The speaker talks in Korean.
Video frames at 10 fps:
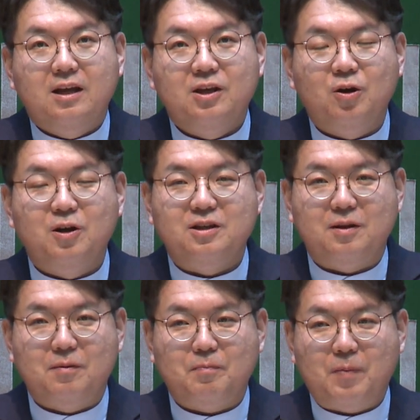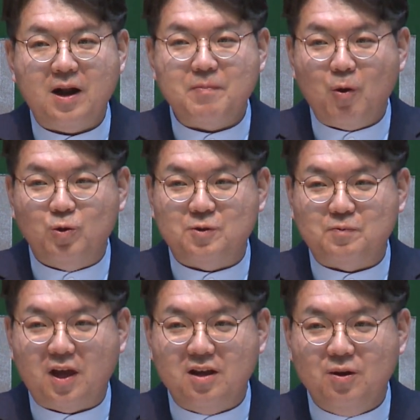이걸
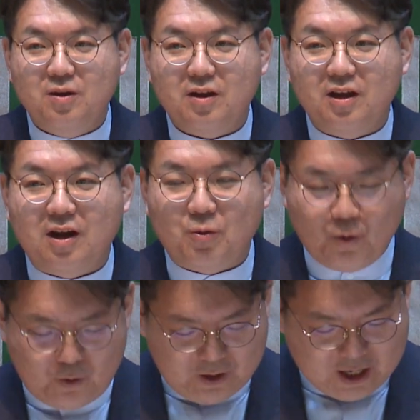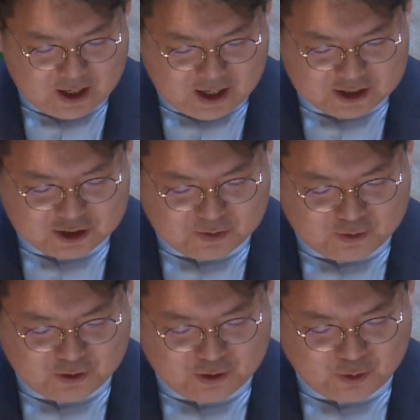850대 1이라고
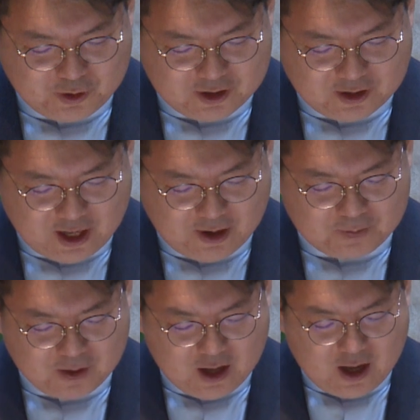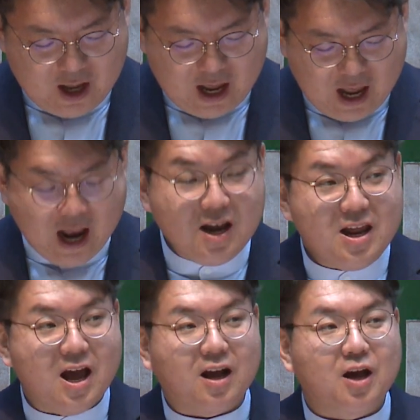이야기하시는 분들도 있는데
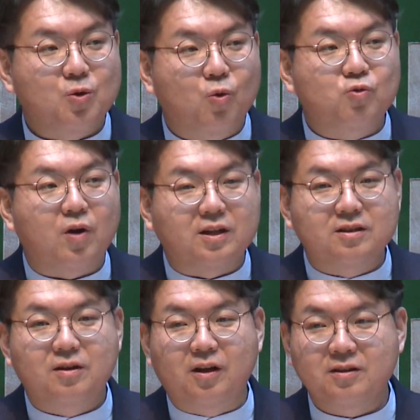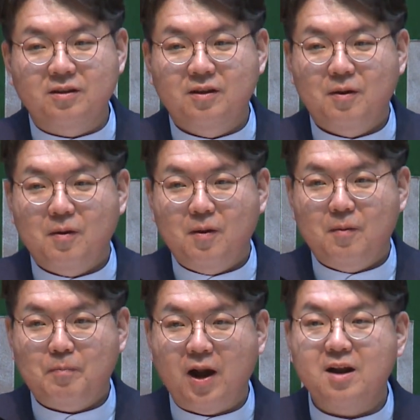엘리야가 요구하는 건
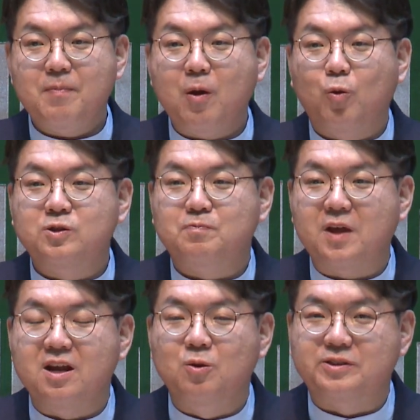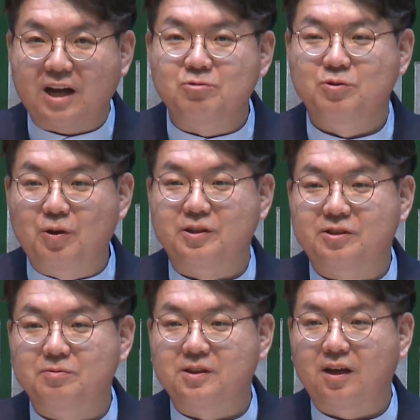850대 1로 싸우는
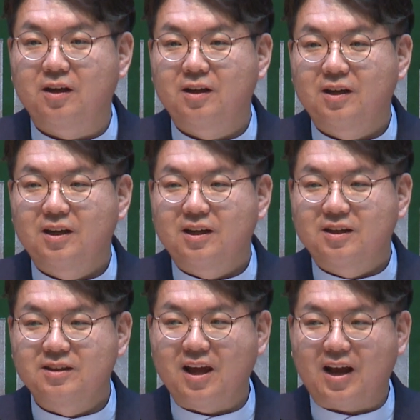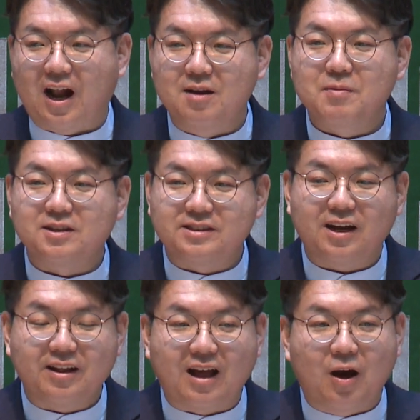거였습니다. 근데
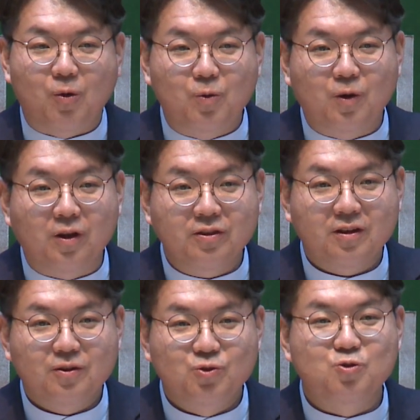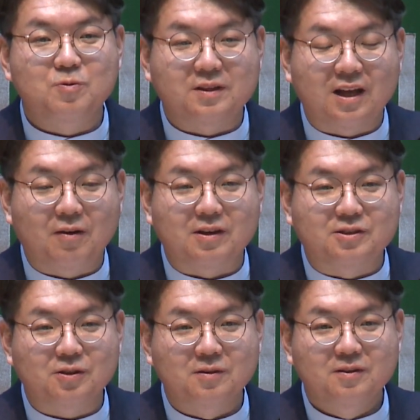갈멜산에 나온 건 누구만
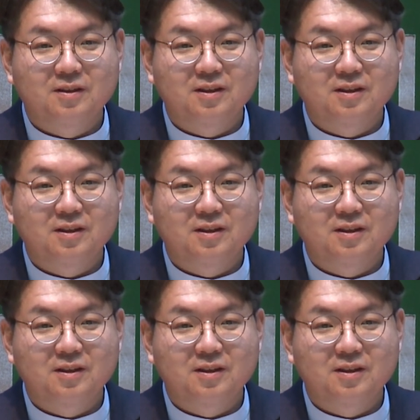나왔죠?